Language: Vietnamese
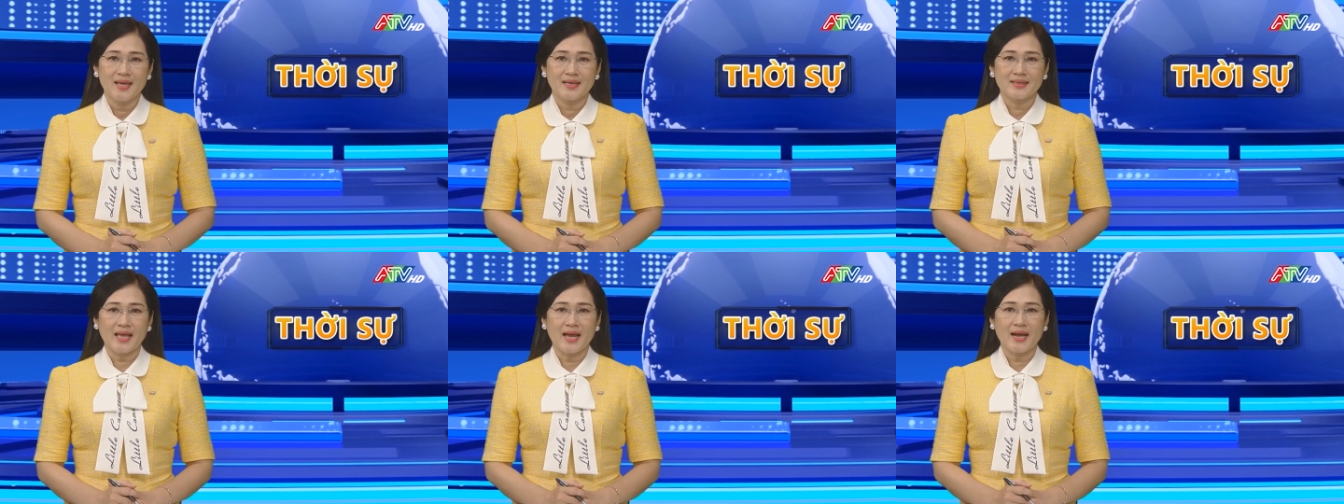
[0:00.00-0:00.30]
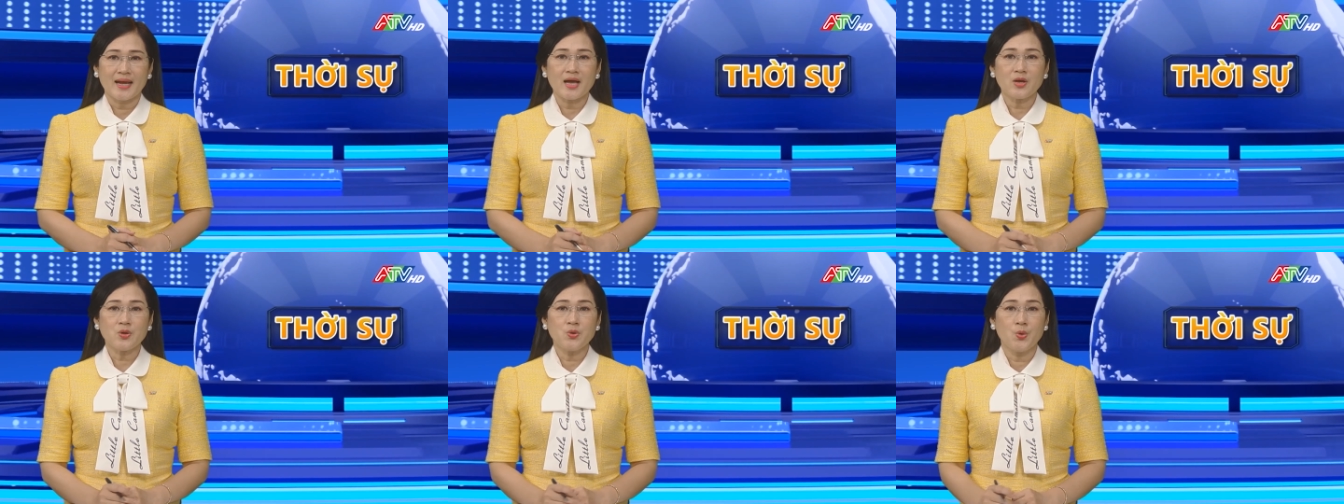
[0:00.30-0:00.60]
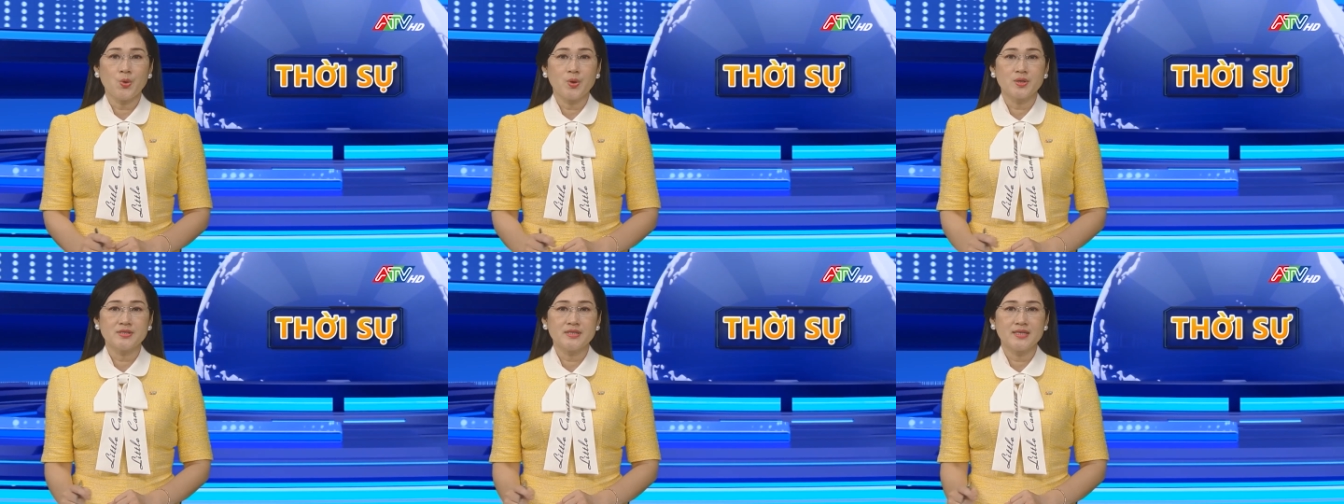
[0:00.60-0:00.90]
tại các
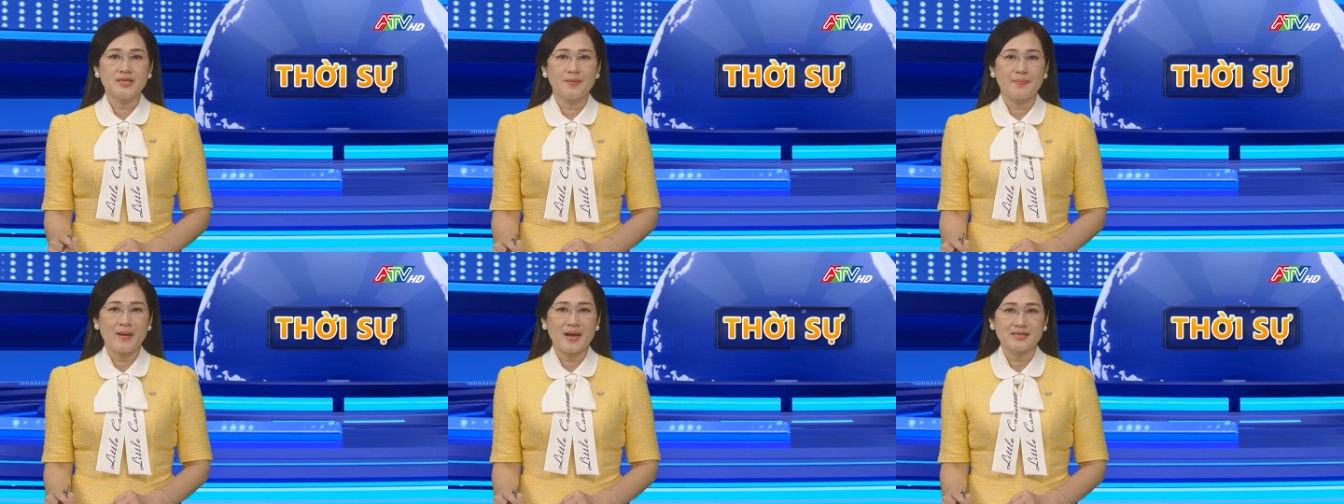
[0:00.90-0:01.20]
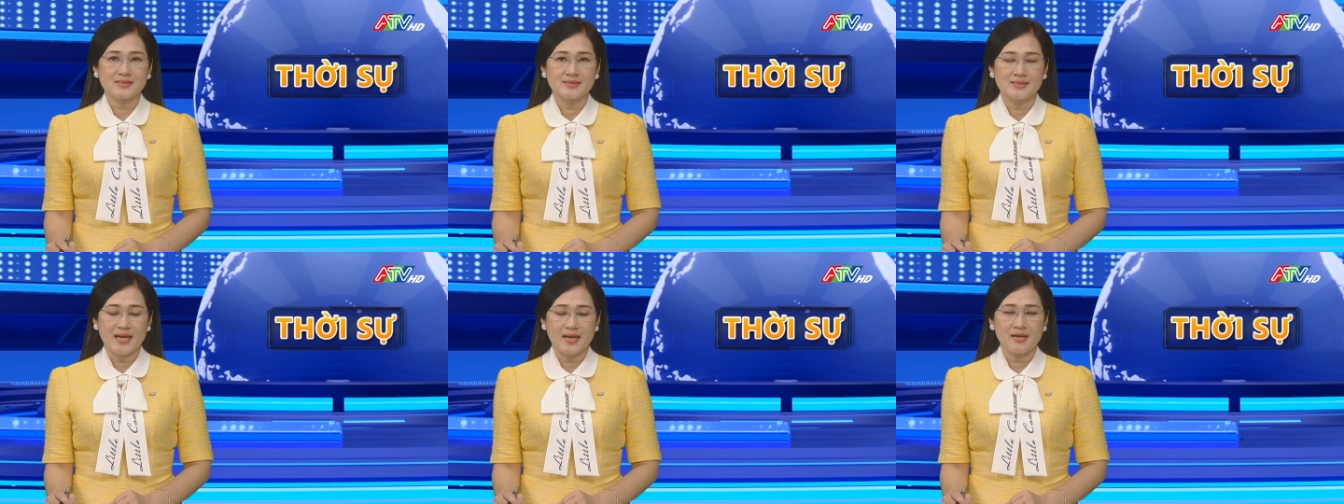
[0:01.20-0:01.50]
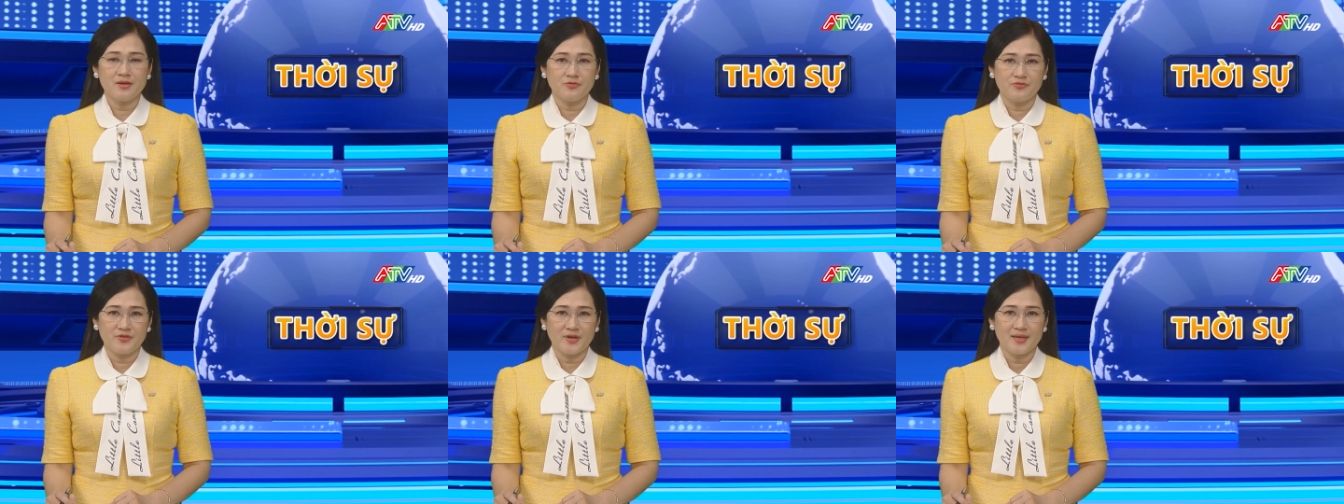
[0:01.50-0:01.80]
chùa trên địa bàn xã
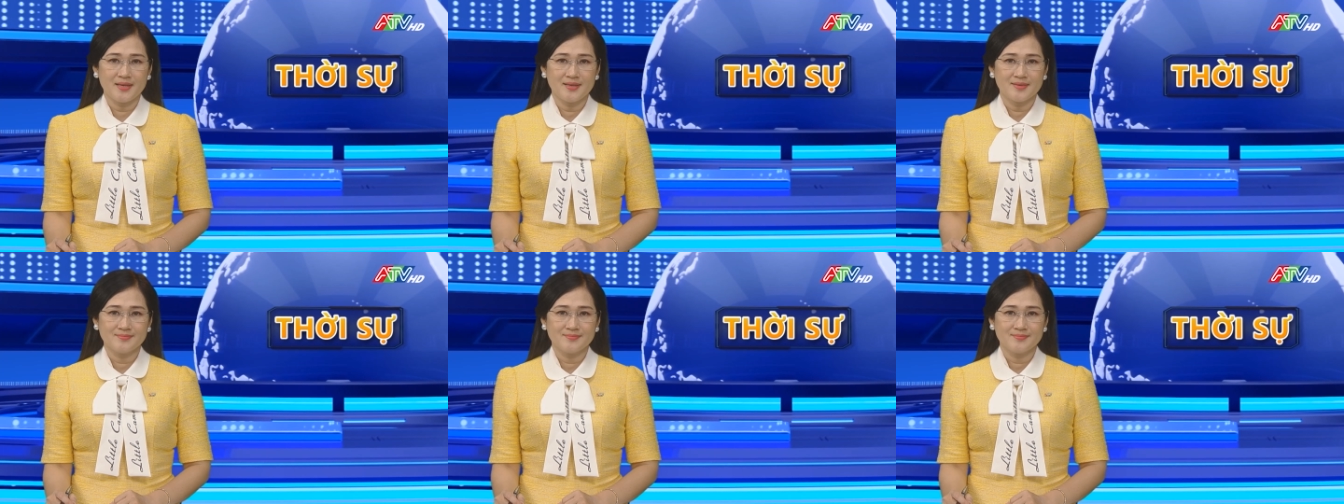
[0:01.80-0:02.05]
Lương Phi.